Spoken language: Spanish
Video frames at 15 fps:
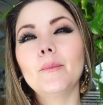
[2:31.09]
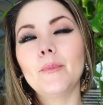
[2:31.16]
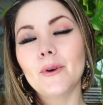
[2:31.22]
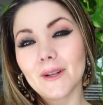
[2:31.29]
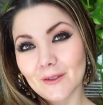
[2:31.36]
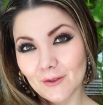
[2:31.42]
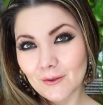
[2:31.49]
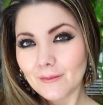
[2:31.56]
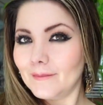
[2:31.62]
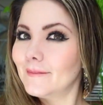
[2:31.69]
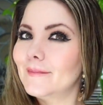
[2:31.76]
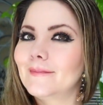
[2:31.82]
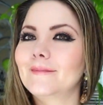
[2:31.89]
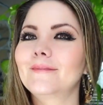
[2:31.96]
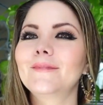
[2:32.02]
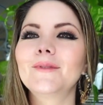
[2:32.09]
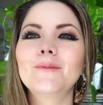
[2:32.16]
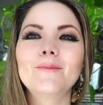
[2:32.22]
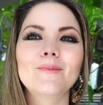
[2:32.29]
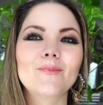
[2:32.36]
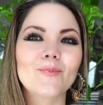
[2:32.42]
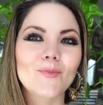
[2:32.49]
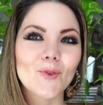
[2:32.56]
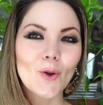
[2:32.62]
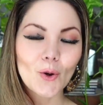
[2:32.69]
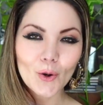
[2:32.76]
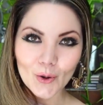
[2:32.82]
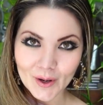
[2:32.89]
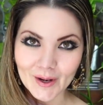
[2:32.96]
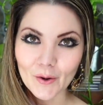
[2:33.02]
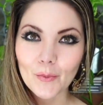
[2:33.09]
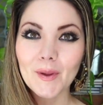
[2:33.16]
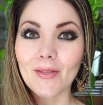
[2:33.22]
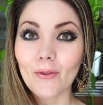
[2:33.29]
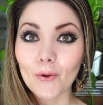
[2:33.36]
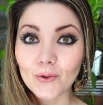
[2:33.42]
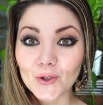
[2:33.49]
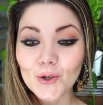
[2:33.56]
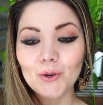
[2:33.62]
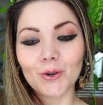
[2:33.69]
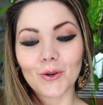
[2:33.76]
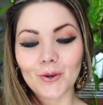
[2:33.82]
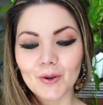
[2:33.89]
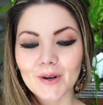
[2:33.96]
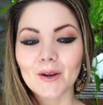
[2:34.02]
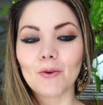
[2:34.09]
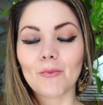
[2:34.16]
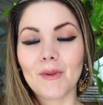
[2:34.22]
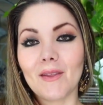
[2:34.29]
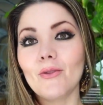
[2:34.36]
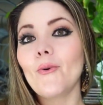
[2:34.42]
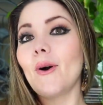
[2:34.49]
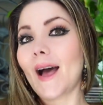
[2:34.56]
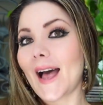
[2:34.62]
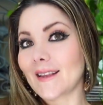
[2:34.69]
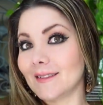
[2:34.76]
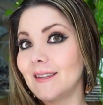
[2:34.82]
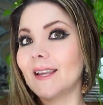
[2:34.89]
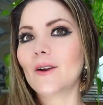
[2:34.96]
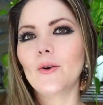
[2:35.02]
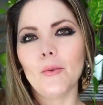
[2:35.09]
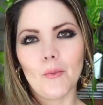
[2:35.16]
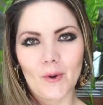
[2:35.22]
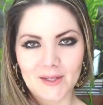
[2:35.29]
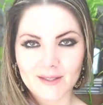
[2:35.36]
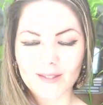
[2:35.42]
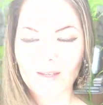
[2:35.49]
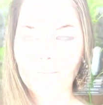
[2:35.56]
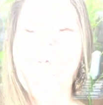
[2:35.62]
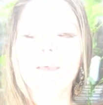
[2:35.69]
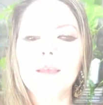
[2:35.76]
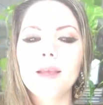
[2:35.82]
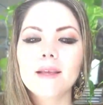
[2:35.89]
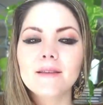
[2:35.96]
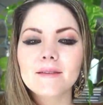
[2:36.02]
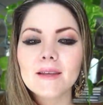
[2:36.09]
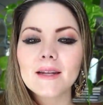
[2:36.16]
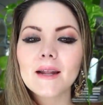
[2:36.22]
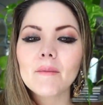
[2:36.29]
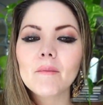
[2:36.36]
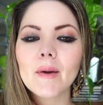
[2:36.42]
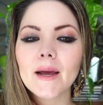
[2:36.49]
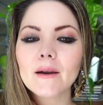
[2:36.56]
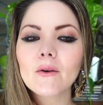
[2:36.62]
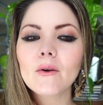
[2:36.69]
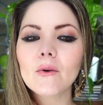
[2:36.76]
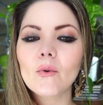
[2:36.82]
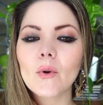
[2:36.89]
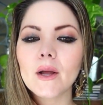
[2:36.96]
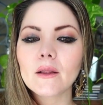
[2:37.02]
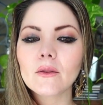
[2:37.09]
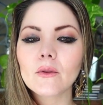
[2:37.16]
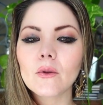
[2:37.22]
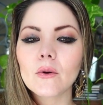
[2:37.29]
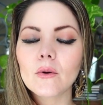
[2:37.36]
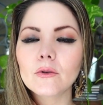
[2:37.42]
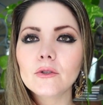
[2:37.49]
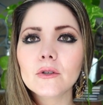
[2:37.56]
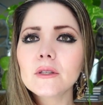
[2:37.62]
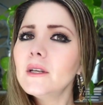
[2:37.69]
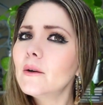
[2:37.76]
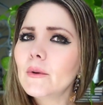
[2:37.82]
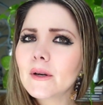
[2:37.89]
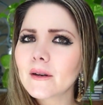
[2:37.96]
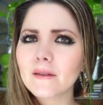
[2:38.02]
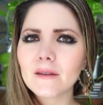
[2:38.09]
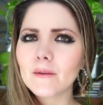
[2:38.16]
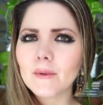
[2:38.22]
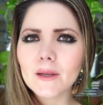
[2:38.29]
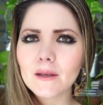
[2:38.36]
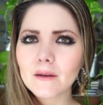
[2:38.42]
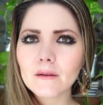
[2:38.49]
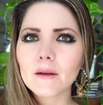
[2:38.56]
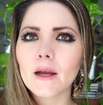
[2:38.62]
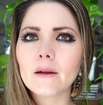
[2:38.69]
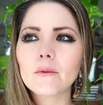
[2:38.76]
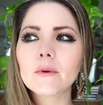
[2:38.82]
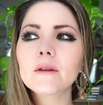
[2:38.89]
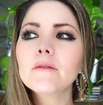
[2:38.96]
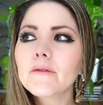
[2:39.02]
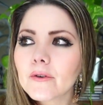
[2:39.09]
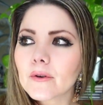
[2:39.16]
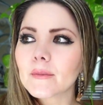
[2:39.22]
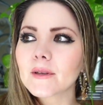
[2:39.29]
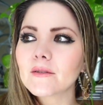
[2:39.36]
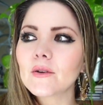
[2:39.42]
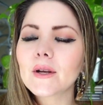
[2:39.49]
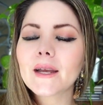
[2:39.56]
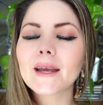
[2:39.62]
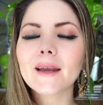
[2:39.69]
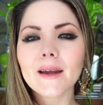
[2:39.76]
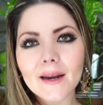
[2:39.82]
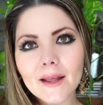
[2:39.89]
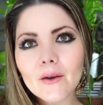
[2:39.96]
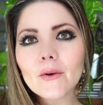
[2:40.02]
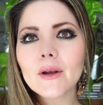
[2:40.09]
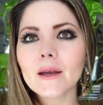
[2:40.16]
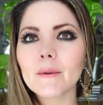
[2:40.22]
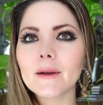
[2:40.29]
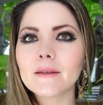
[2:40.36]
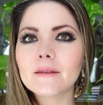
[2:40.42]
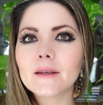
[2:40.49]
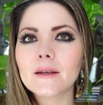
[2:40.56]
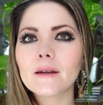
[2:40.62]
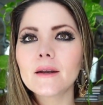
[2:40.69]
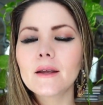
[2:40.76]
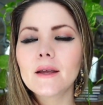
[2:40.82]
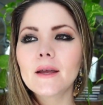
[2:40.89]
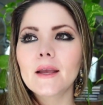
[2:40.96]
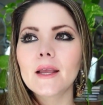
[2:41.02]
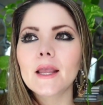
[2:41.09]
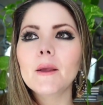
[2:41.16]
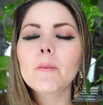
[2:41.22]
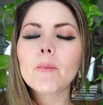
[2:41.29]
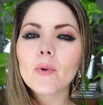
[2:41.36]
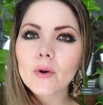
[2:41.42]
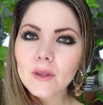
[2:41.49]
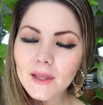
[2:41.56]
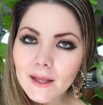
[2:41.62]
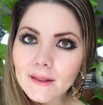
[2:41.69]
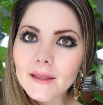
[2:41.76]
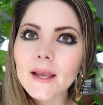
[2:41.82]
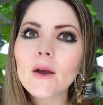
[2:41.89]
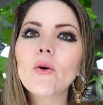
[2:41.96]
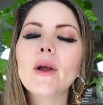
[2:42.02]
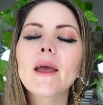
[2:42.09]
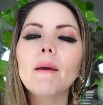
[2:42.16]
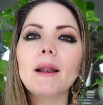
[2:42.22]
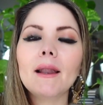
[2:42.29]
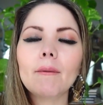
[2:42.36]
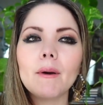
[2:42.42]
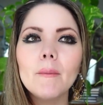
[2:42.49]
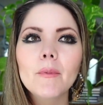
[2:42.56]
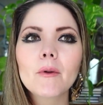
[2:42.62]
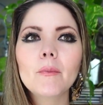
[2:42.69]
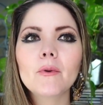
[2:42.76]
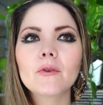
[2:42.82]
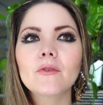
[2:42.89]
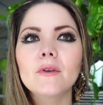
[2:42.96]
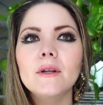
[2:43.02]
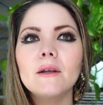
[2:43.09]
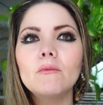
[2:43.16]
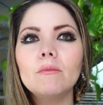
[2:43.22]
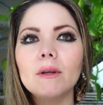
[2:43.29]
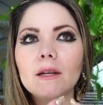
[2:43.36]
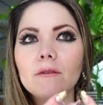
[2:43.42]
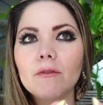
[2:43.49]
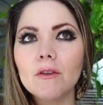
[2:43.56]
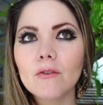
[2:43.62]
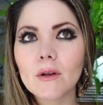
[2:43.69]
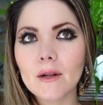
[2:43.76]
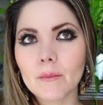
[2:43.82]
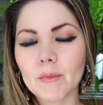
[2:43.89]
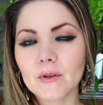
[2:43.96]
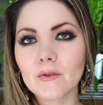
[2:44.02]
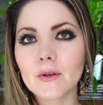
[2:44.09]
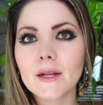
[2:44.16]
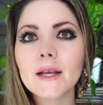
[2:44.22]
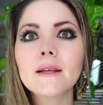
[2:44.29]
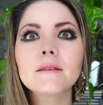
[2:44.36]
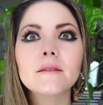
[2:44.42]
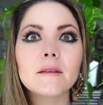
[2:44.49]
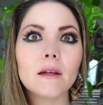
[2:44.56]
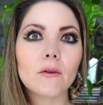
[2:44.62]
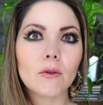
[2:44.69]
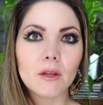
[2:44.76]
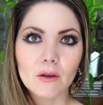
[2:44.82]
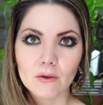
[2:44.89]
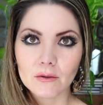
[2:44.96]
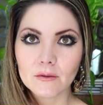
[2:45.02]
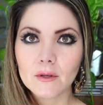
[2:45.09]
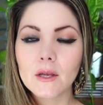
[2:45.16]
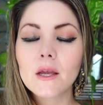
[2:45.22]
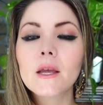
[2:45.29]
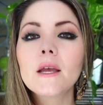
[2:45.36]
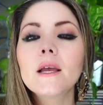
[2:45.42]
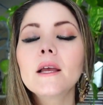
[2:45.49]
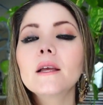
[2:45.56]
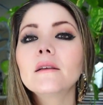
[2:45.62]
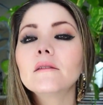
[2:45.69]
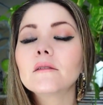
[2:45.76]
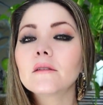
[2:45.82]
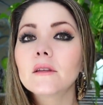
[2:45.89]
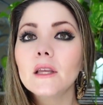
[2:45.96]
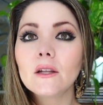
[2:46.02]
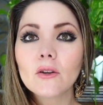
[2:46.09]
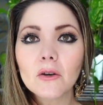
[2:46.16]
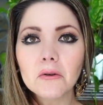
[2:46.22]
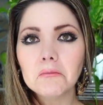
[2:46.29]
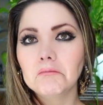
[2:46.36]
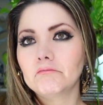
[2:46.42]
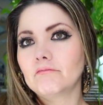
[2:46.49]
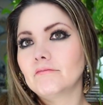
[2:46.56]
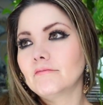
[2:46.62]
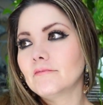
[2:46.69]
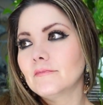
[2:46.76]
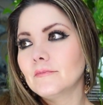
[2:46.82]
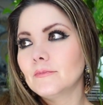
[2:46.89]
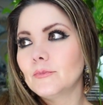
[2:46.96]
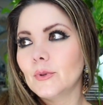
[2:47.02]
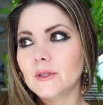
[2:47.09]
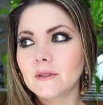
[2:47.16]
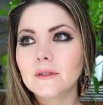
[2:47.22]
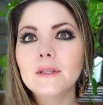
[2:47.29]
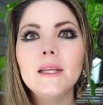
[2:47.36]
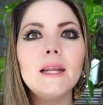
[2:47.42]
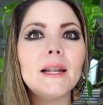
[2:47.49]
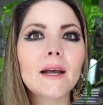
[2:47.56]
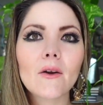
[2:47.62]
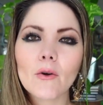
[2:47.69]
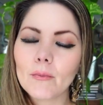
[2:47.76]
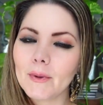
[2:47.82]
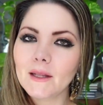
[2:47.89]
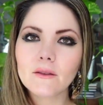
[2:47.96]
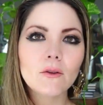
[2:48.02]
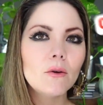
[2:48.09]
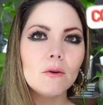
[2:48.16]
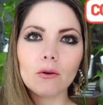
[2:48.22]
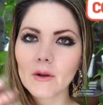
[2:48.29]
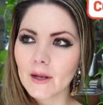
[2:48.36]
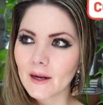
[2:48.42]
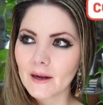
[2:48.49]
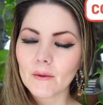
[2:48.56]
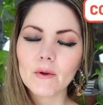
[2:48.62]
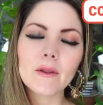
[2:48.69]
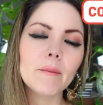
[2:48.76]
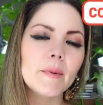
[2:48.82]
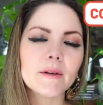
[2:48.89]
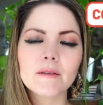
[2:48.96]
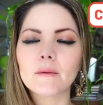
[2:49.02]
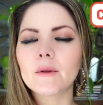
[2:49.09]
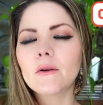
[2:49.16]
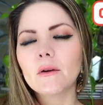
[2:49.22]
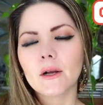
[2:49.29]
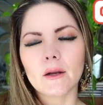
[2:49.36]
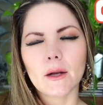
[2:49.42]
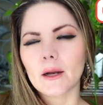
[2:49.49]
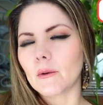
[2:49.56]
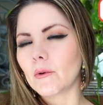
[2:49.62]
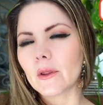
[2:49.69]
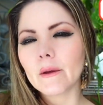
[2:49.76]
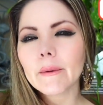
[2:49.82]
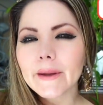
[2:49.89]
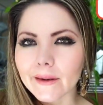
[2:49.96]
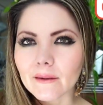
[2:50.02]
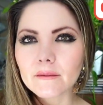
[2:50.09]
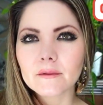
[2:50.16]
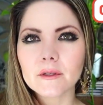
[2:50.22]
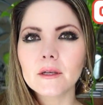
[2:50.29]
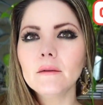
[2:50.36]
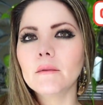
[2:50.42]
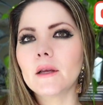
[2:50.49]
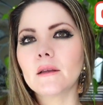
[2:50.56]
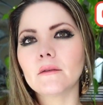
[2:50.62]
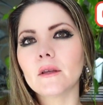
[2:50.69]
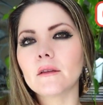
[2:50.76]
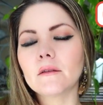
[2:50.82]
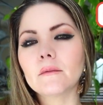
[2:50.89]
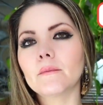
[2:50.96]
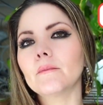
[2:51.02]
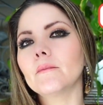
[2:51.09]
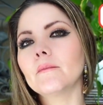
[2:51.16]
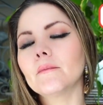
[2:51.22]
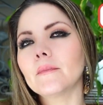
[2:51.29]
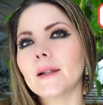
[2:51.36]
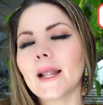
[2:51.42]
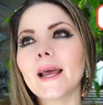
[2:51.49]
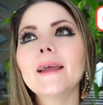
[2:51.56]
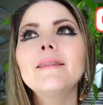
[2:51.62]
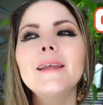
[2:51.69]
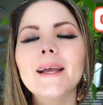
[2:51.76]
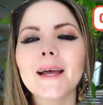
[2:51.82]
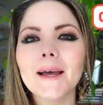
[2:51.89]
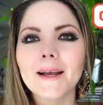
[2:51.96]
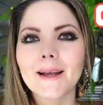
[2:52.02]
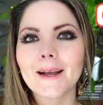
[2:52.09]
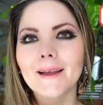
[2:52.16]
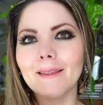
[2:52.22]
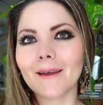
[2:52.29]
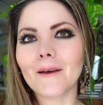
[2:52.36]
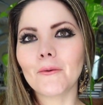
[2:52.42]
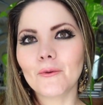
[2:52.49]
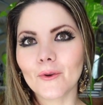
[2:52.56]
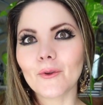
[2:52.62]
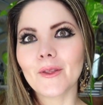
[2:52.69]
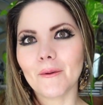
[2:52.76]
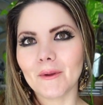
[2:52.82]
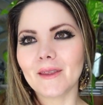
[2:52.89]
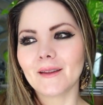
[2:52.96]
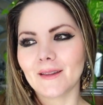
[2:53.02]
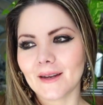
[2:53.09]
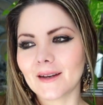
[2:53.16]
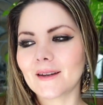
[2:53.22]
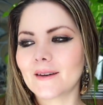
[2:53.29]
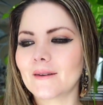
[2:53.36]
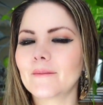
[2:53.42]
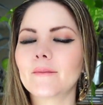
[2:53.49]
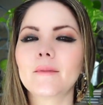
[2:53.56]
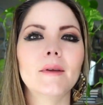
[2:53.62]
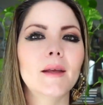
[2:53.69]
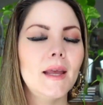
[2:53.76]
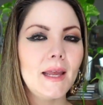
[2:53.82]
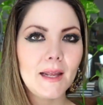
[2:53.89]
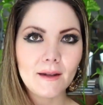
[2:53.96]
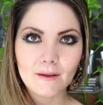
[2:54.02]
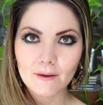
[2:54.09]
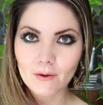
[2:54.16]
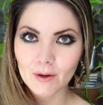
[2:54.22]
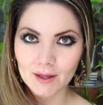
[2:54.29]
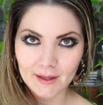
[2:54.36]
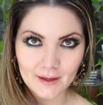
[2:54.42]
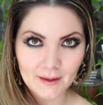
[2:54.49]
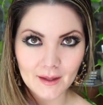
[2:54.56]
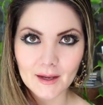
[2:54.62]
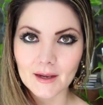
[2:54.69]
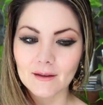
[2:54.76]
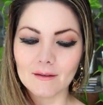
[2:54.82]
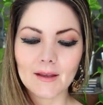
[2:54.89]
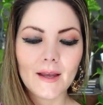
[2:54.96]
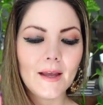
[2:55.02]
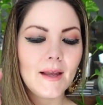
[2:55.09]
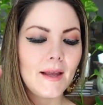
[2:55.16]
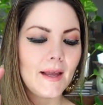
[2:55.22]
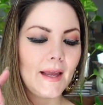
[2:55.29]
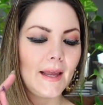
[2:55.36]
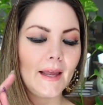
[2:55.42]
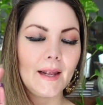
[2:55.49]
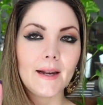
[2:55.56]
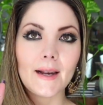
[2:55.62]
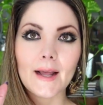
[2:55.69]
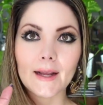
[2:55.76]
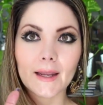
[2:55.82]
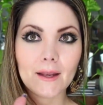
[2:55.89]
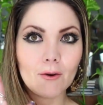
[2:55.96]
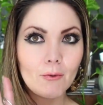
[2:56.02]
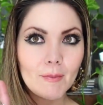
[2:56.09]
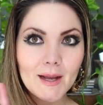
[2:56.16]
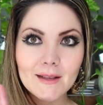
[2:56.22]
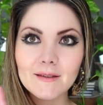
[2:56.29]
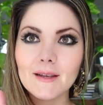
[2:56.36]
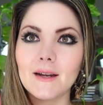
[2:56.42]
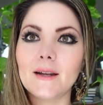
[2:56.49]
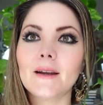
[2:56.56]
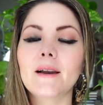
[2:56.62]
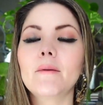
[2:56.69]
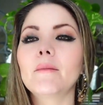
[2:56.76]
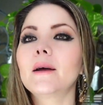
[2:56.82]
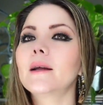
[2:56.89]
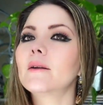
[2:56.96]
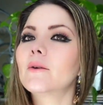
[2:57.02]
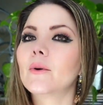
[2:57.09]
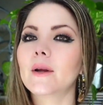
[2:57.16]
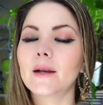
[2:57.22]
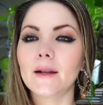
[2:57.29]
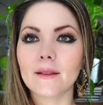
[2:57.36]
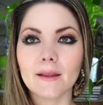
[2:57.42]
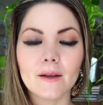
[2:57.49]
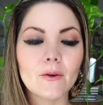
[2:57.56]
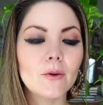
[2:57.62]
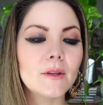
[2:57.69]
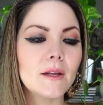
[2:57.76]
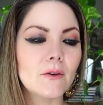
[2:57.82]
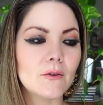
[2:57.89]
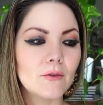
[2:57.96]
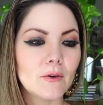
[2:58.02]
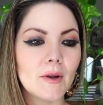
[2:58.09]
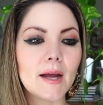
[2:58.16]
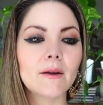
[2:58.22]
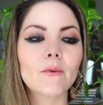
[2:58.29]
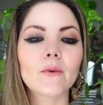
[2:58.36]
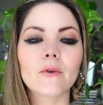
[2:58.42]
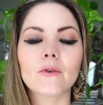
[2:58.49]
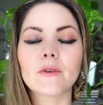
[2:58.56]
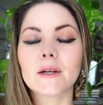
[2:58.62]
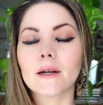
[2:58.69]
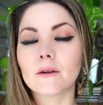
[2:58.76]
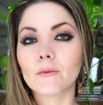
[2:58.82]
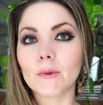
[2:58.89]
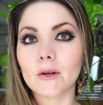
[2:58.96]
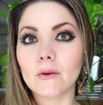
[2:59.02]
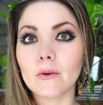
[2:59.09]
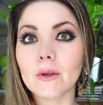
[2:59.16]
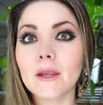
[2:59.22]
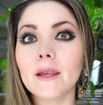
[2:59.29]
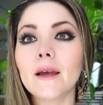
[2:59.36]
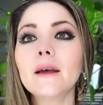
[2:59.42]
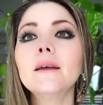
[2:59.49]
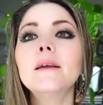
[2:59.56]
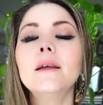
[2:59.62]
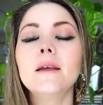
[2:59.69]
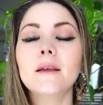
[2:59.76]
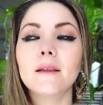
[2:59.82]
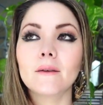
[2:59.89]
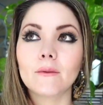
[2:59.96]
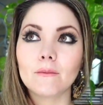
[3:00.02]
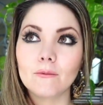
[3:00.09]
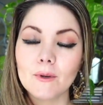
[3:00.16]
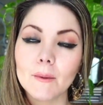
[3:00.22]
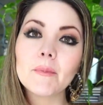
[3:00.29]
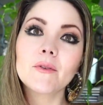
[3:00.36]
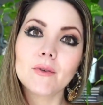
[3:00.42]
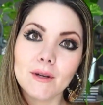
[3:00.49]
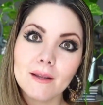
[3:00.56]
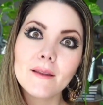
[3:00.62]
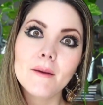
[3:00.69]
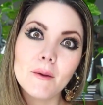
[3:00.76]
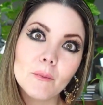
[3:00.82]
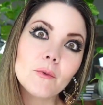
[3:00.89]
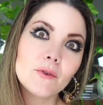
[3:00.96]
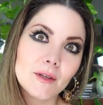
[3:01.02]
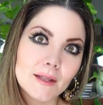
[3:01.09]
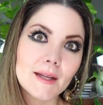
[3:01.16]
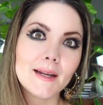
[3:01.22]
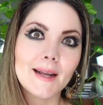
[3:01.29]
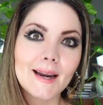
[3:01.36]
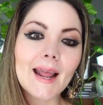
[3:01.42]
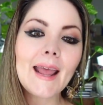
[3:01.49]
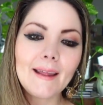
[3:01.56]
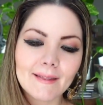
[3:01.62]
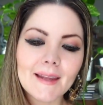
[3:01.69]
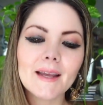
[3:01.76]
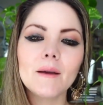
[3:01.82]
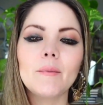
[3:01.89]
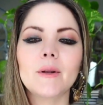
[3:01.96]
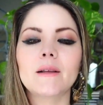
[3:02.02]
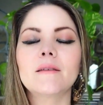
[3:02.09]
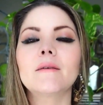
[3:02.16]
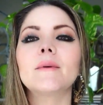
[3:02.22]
Por eso mm, no lo recomiendo, yo no lo recomiendo así como así. Sin embargo, cuando yo llego a recibir alguna información que creo que va a ser importante o que le va a proporcionar un beneficio a la persona, se lo digo. Si no, pues ni le comento lo que acabo de percibir o lo que acabo de ver, ¿sí? Esa es la ética que cada uno debe de tener en lo que te dediques, en la quiromancia, leer la mano, en el tarot, en los oráculos, en la numerología, una persona debemos de tener ética para